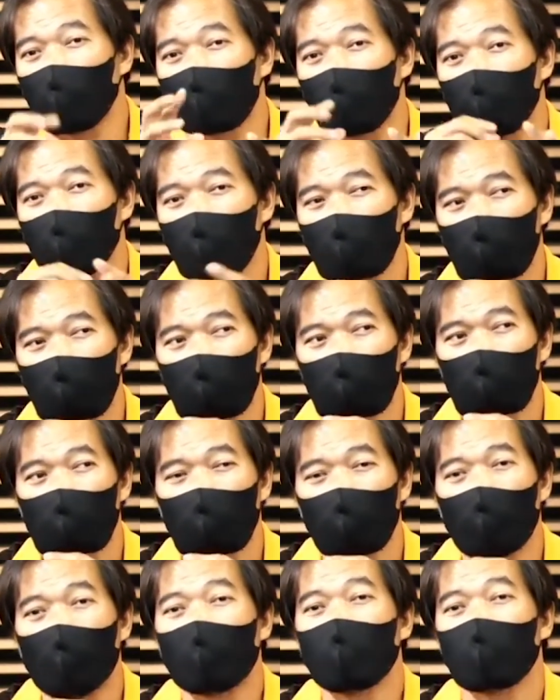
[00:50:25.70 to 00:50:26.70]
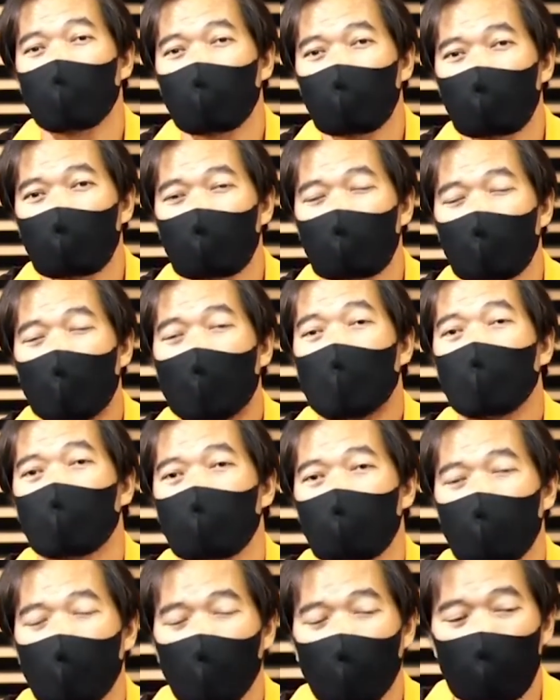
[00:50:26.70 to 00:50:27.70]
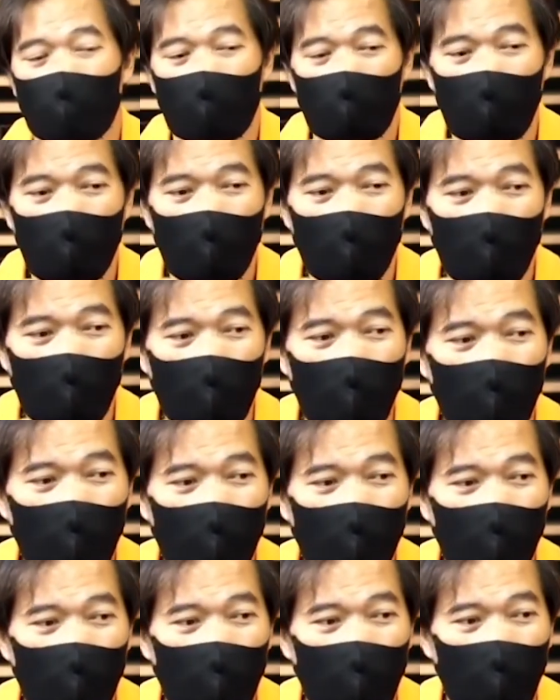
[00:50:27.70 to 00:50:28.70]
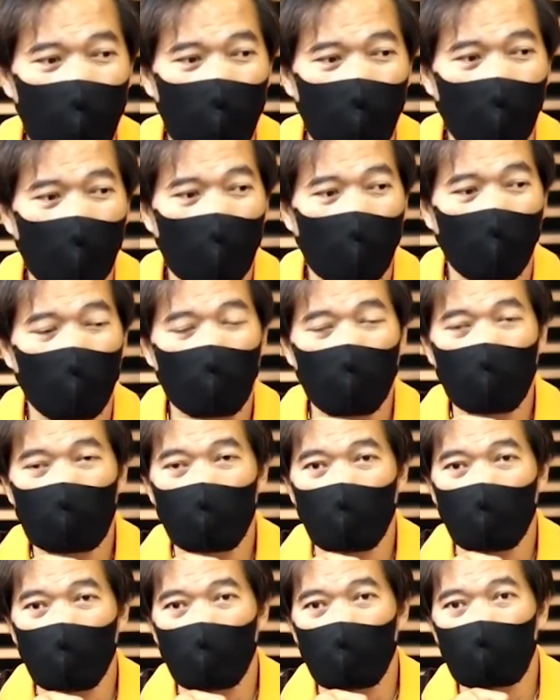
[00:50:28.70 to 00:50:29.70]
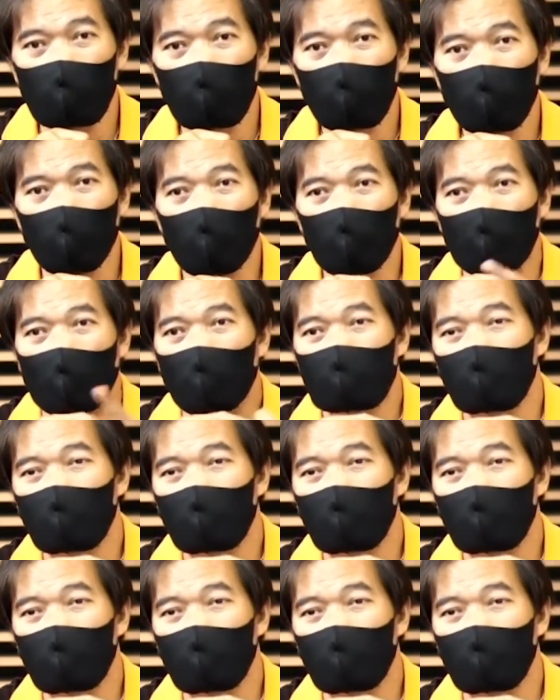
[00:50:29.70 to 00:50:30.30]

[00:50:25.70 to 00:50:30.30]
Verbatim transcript: มันไวง่ายนะครับถ้าเราไม่มีโปรแกรมอ